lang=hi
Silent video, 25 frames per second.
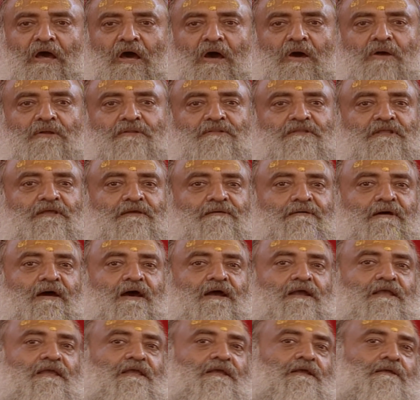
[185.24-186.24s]
और देखा
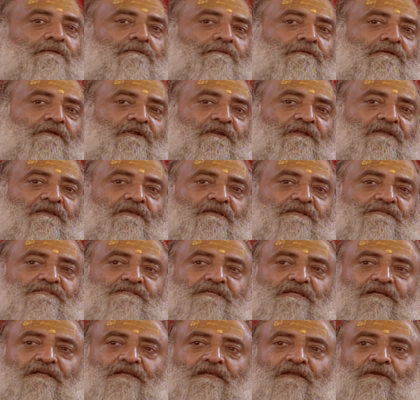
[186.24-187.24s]
कि खिड़की
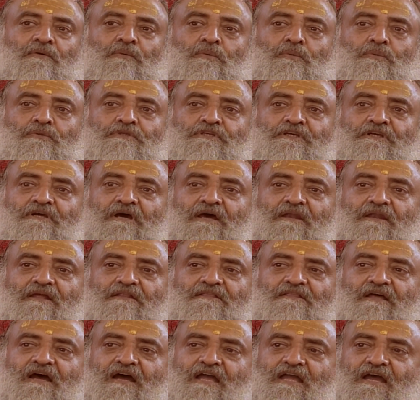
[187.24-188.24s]
से कि गुरु जी का
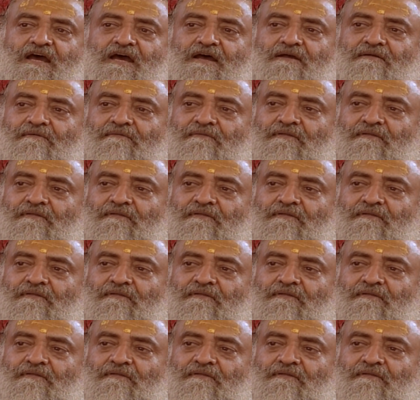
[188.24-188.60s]
रथ आया